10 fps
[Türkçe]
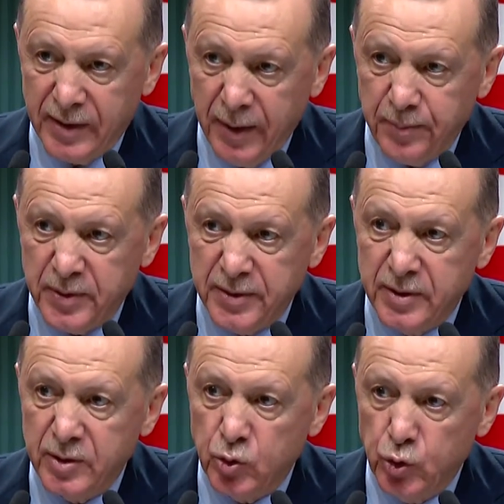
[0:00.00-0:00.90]
DAP,
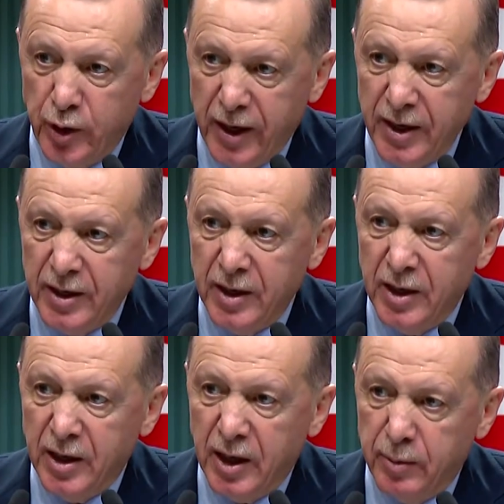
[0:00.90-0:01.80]
üre,
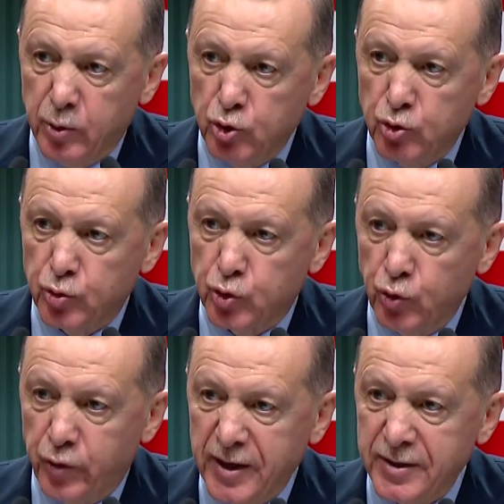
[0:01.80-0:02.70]
amonyum
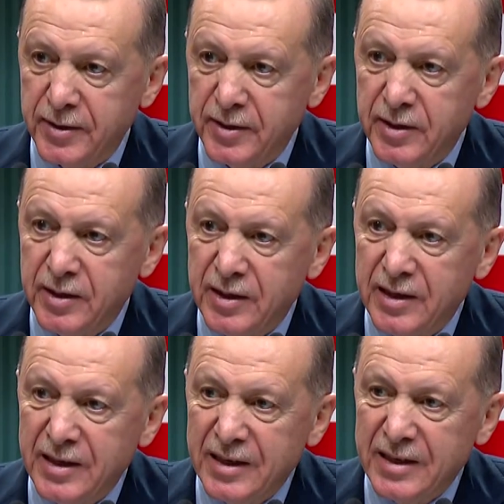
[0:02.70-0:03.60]
sülfat,
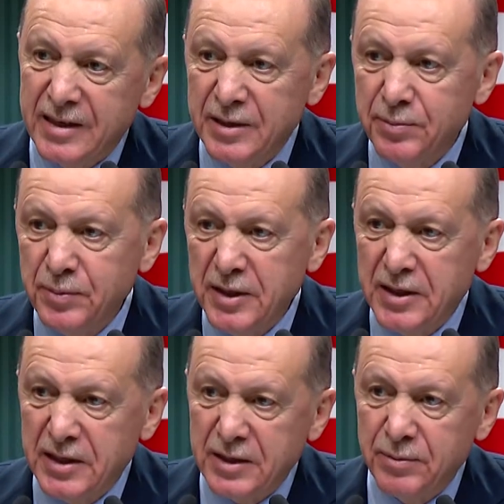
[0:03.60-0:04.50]

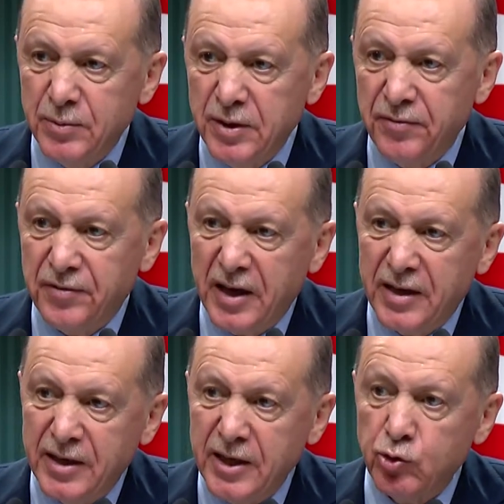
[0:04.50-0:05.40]
20-20
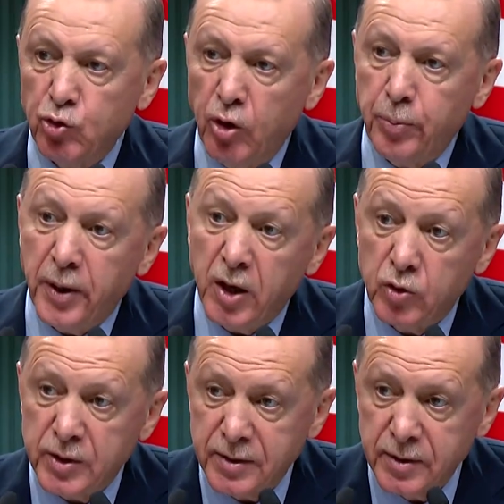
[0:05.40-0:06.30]
ve nitro
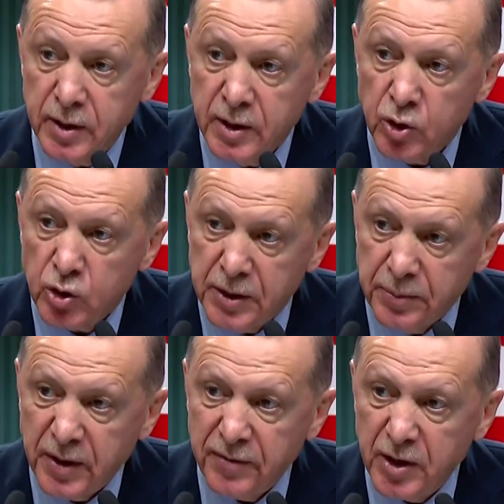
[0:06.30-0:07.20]
power
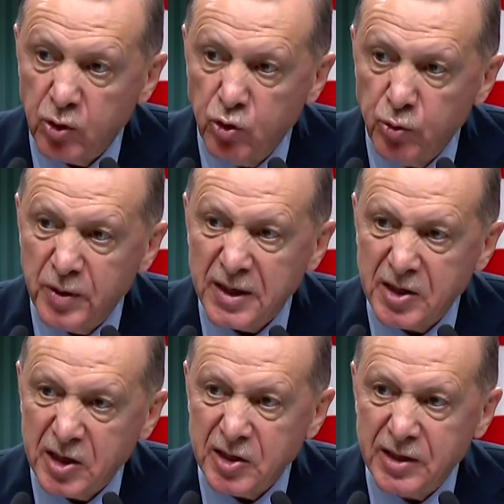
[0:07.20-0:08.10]
kimyevi gübre
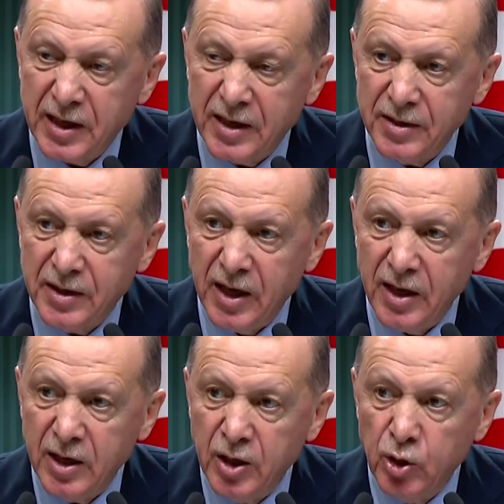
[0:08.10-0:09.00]

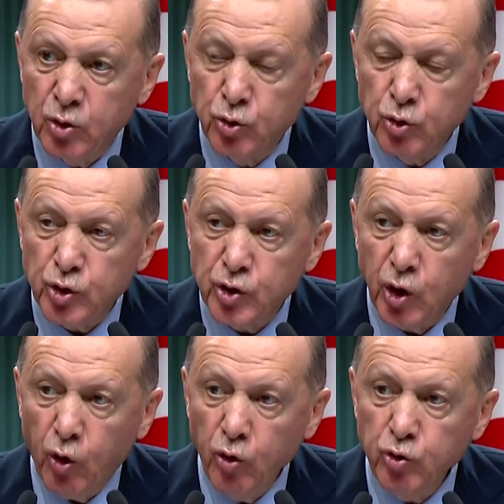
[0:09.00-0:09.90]
çeşitlerinde
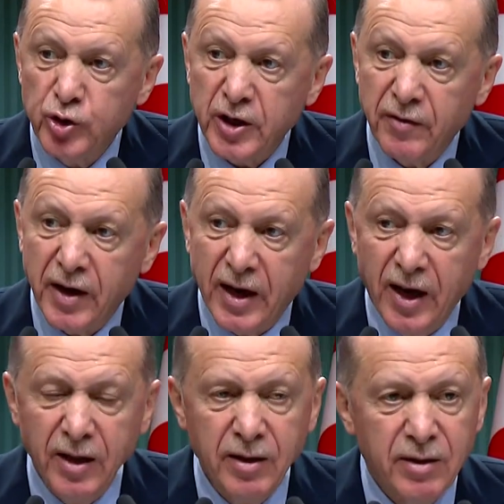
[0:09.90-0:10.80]
yüzde on üçe
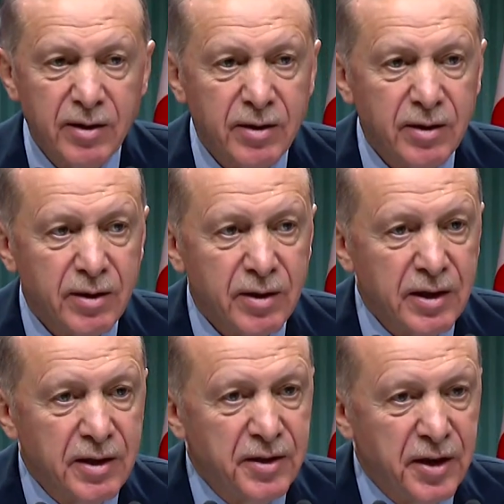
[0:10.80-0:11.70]
varan
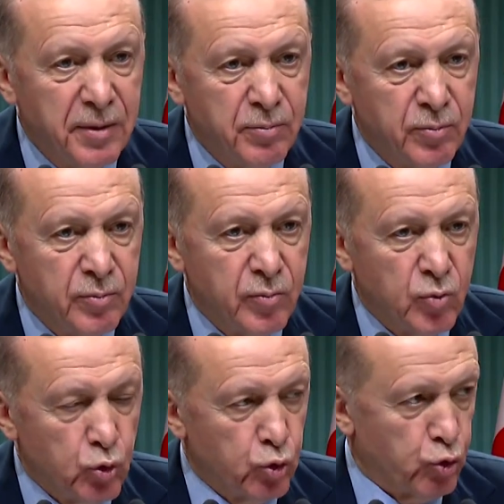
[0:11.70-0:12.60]
indirim
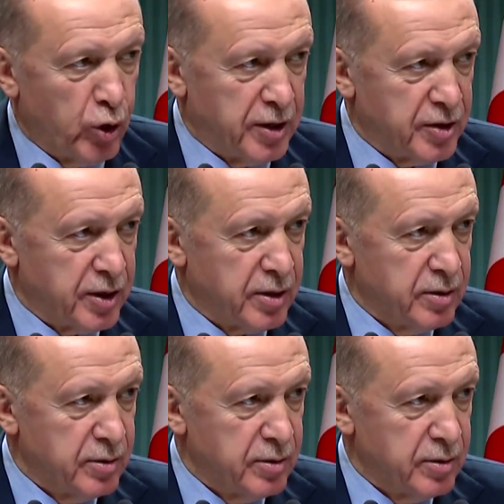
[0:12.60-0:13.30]
uygulayacak.